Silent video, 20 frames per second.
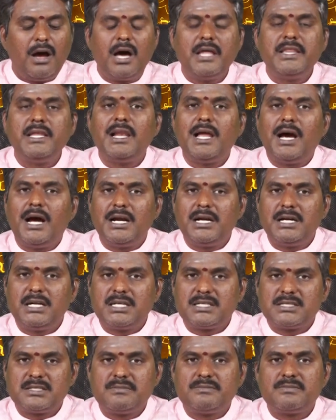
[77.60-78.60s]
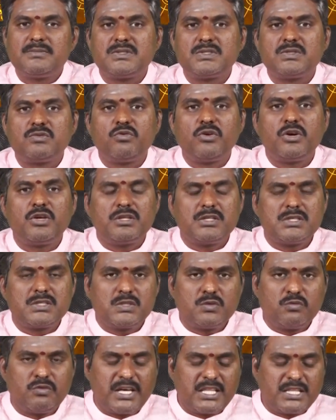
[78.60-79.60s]
அதில் அண்டசம் சுவே
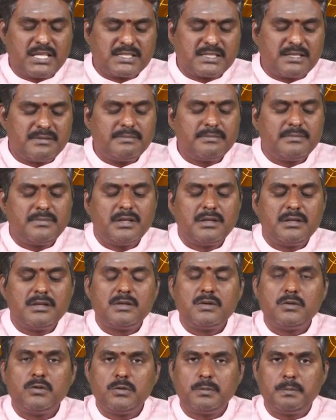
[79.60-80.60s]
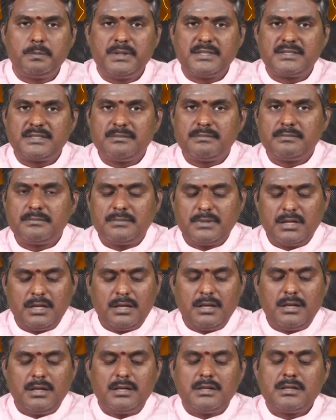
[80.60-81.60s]
சுவேதசம் உற்பிசம்
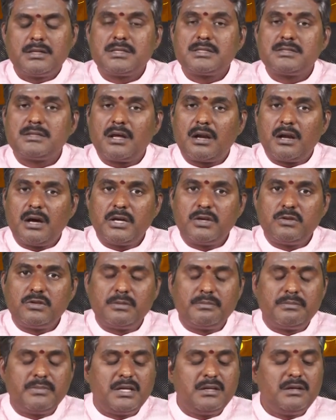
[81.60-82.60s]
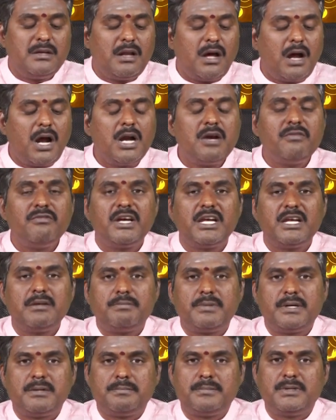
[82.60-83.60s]
சராயுதம் இன்னும் வகை
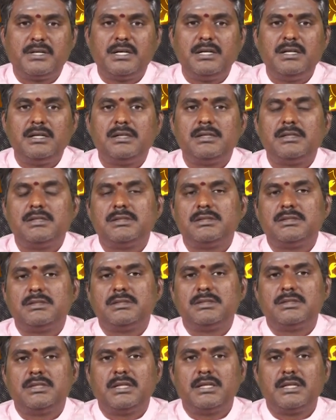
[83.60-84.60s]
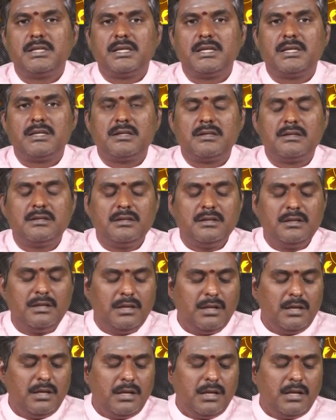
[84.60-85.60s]
பிறப்புகள் இதில் இருக்கின்றது
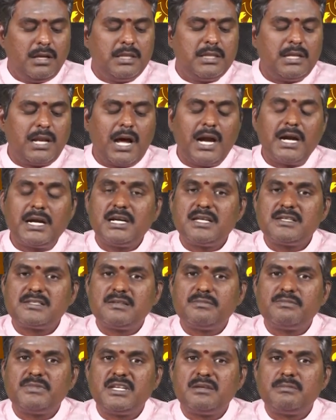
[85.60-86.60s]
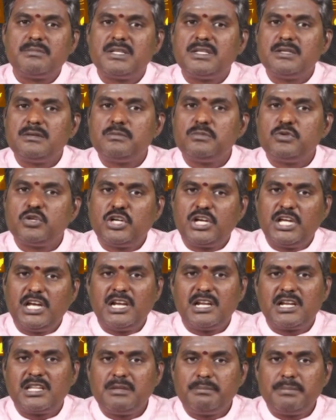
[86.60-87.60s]
இதில் அண்டசம் என்பது
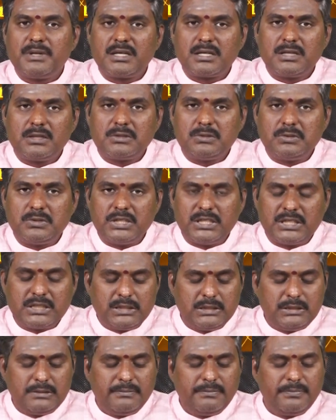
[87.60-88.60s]
முட்டையிலிருந்து பிறக்கக்கூடியது